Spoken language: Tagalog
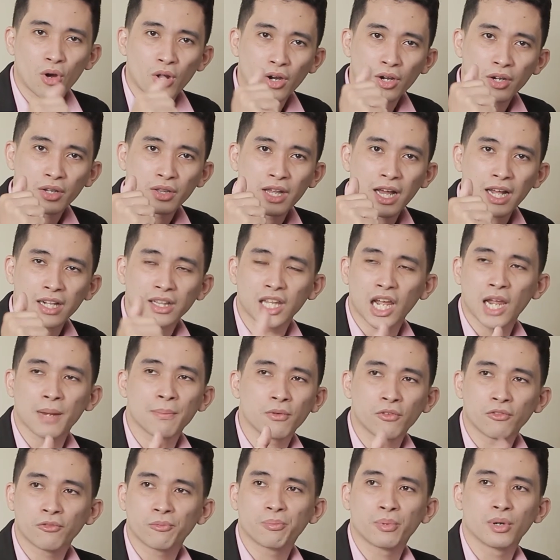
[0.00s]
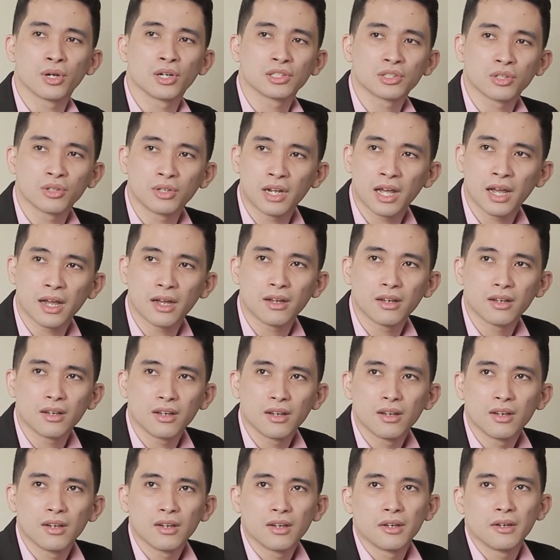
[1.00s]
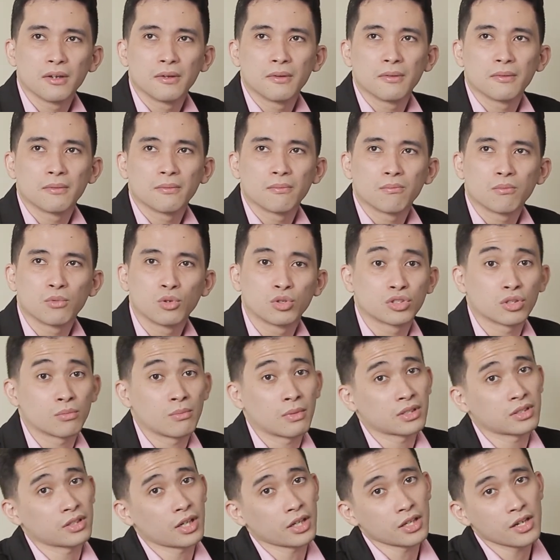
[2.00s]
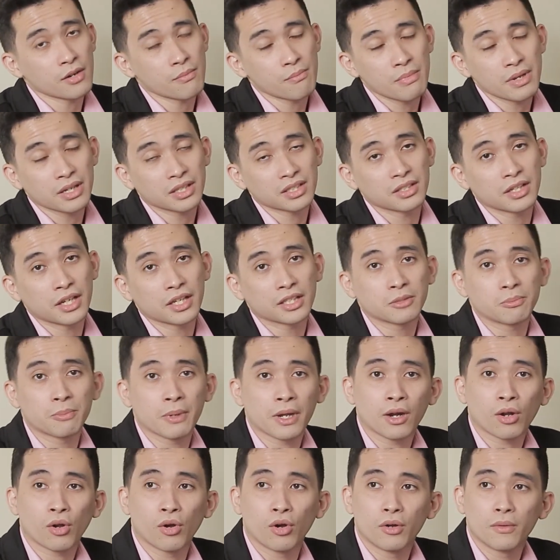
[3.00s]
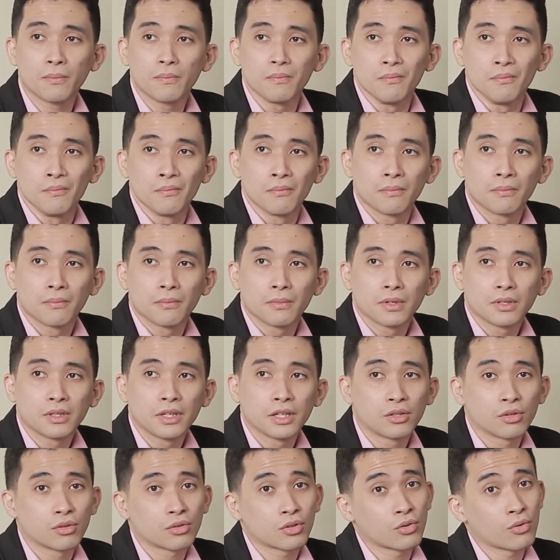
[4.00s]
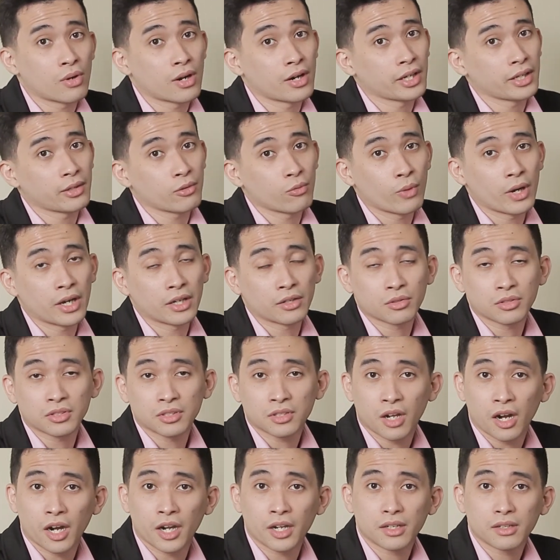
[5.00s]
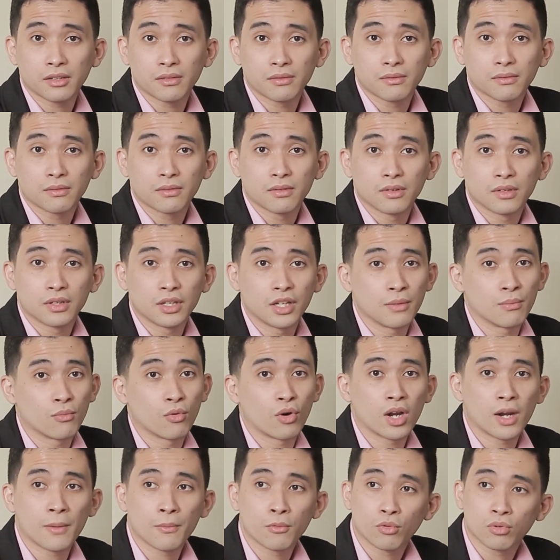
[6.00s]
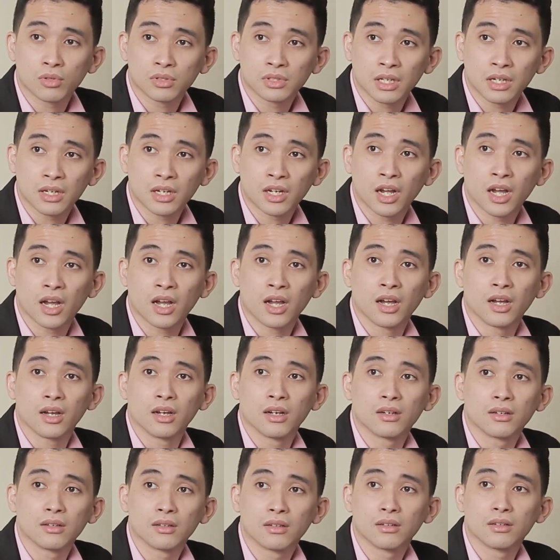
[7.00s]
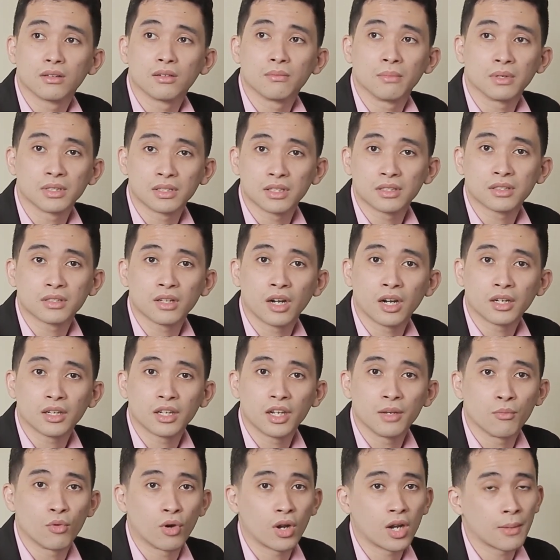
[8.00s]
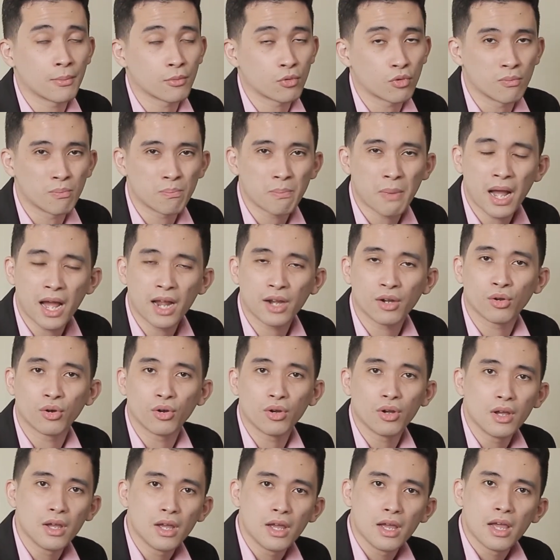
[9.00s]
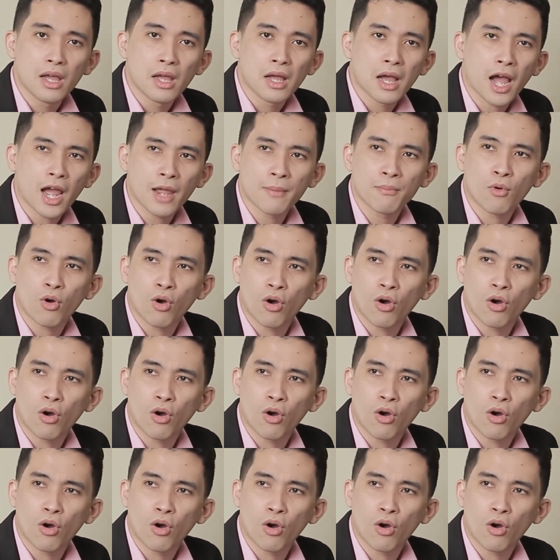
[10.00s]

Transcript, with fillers: are that type of person na gusto mag-start ng business pero they don't know where to start, hindi mo alam kung saan ka mag-start, hindi mo alam kung paano, I'm